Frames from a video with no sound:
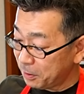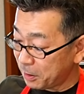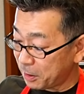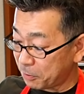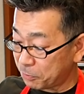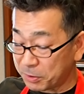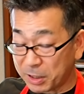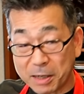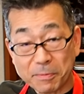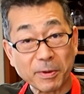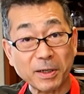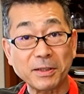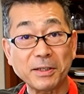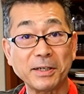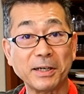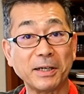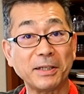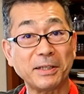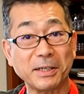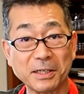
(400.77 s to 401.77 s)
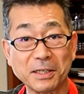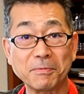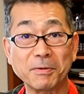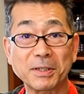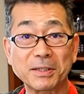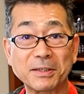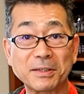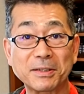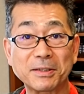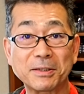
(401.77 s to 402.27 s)
フライパンで焼いていきま
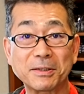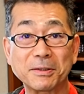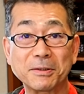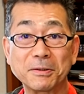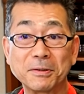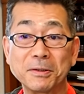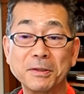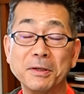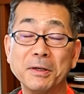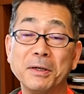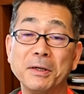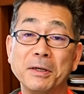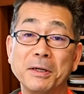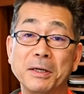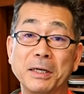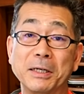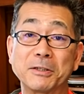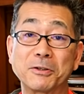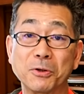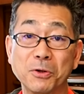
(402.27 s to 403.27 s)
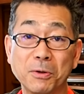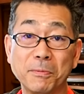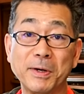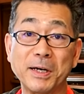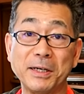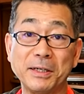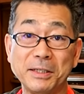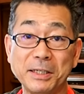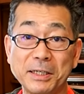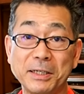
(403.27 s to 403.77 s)
すその
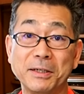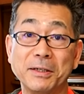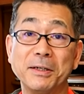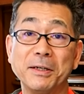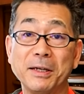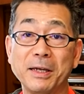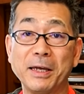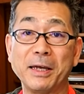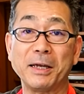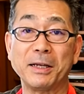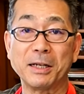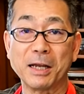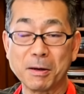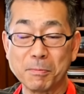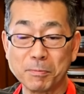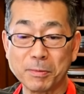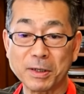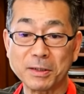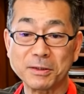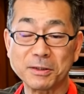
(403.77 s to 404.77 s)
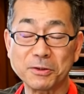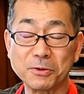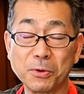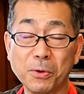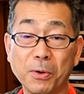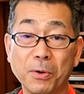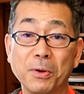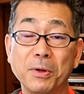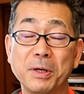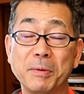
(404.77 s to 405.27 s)
前にえー、南蛮酢
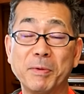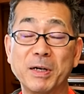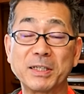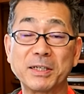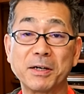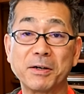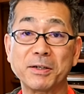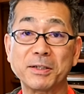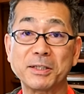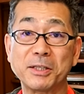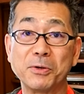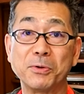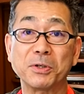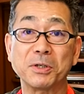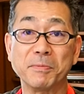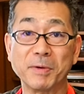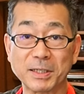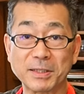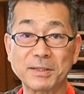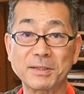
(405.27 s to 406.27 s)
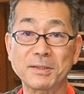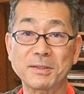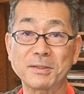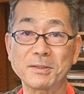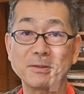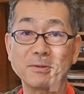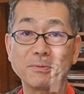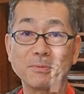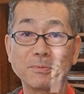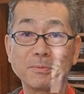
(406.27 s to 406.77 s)
を混ぜ合わせておきま
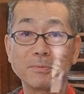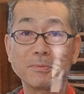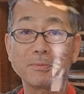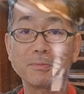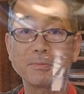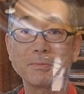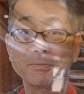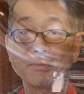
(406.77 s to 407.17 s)
す酢